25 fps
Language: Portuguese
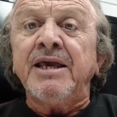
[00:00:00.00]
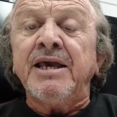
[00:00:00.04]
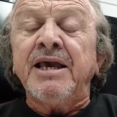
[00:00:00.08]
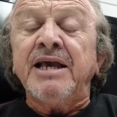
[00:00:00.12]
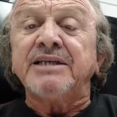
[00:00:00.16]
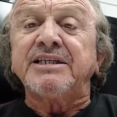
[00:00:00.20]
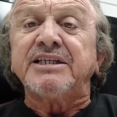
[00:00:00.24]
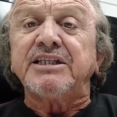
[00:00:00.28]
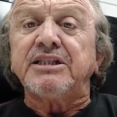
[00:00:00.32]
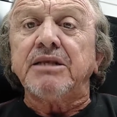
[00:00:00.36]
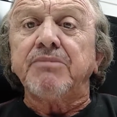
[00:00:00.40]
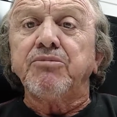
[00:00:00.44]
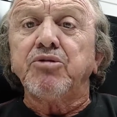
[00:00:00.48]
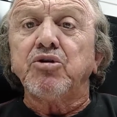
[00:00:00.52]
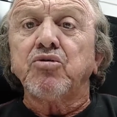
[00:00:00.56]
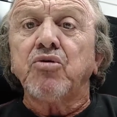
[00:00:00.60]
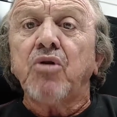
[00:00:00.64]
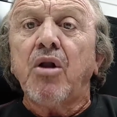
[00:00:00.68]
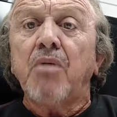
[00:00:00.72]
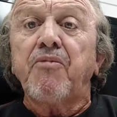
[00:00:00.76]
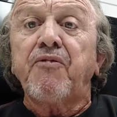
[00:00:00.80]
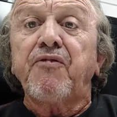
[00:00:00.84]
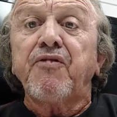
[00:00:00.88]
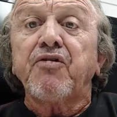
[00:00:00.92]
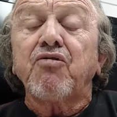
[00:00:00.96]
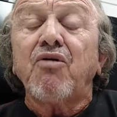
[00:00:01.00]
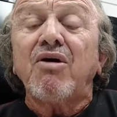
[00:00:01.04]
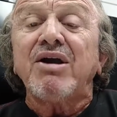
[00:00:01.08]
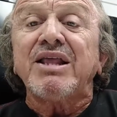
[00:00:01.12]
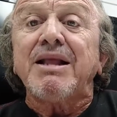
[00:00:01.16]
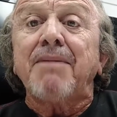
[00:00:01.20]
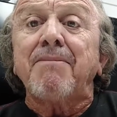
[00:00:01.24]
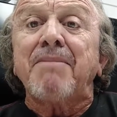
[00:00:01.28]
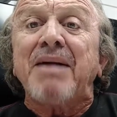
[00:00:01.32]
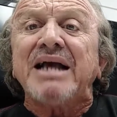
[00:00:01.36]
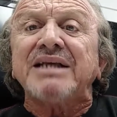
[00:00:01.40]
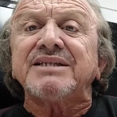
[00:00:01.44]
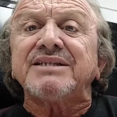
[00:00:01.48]
esse time do Globo ficou
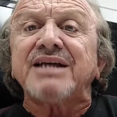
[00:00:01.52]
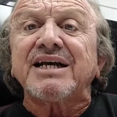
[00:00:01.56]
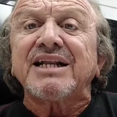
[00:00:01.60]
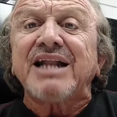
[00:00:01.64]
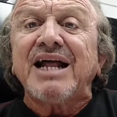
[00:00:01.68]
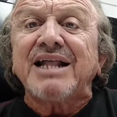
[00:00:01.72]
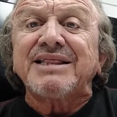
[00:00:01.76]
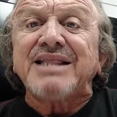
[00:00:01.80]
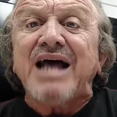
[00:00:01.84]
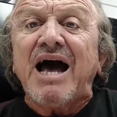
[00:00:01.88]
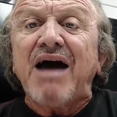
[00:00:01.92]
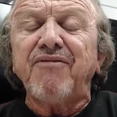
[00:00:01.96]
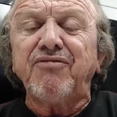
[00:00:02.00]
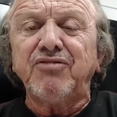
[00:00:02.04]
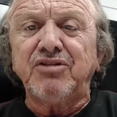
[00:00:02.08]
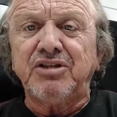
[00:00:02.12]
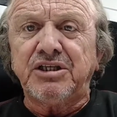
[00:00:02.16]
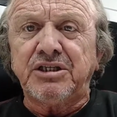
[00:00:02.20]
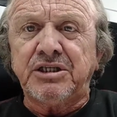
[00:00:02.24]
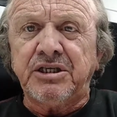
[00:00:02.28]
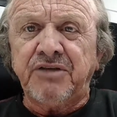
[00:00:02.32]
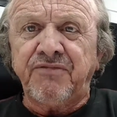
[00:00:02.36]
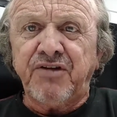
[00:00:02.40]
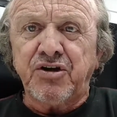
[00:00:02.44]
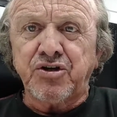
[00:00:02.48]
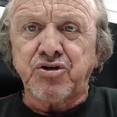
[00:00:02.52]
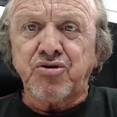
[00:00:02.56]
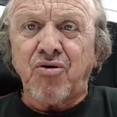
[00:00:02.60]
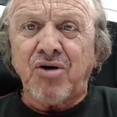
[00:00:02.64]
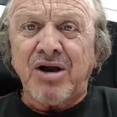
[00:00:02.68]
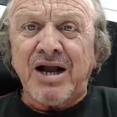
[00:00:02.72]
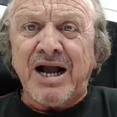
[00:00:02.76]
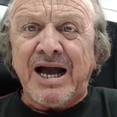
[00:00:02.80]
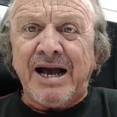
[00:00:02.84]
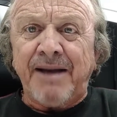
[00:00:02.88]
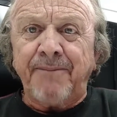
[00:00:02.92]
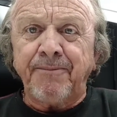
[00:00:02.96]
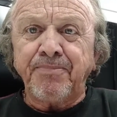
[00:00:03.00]
ainda mais agradável de se ver
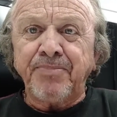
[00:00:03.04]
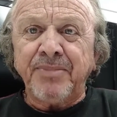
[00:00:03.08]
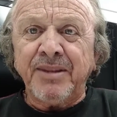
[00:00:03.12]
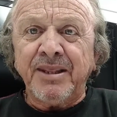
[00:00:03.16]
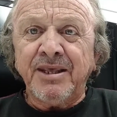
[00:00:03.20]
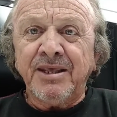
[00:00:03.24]
jogar.